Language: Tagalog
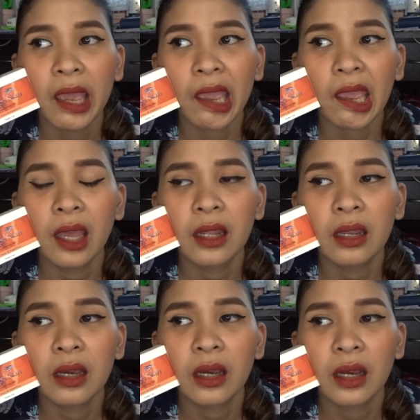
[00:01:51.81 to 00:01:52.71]

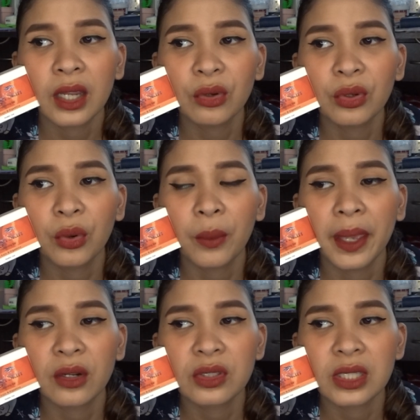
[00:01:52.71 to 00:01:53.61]
and I don't know kung
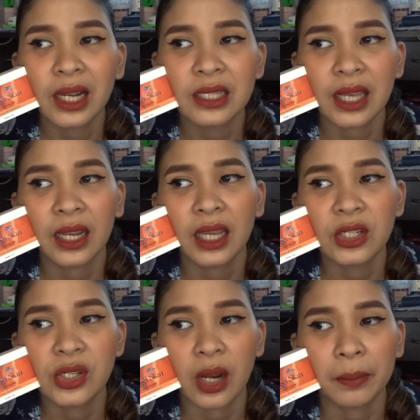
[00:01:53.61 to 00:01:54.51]
meron sa Lazada
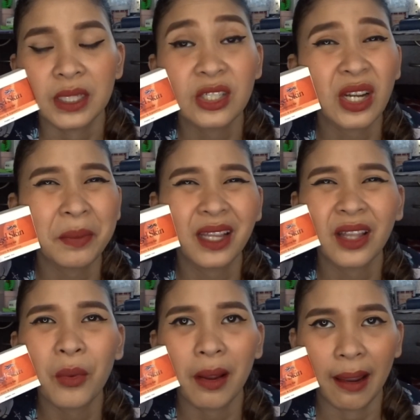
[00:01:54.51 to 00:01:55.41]
and Shopee. Sa Shopee
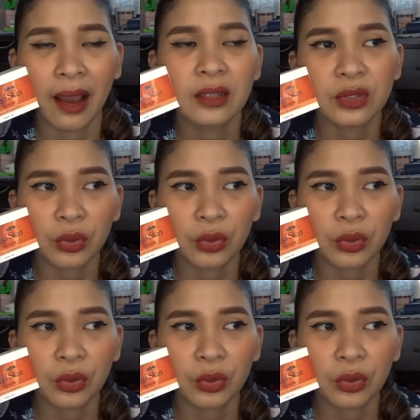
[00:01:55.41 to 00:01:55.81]
yata wala.